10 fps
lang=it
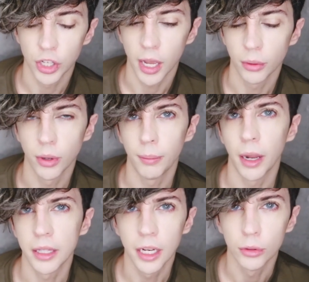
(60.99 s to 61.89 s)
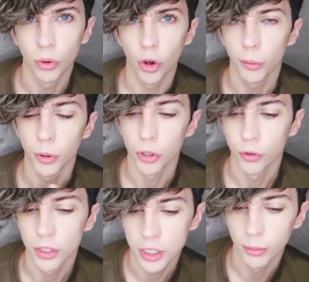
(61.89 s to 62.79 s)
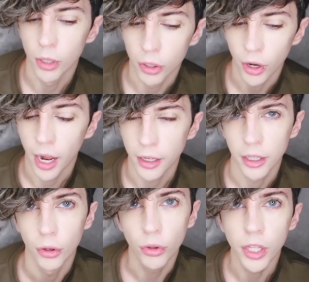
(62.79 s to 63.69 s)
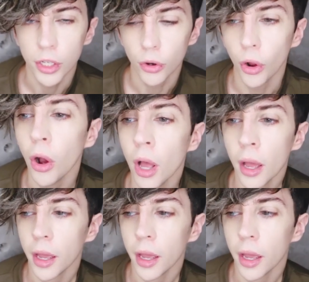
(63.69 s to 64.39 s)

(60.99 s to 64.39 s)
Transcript: c'è una parte del tuo corpo che dovresti migliorare te lo dicono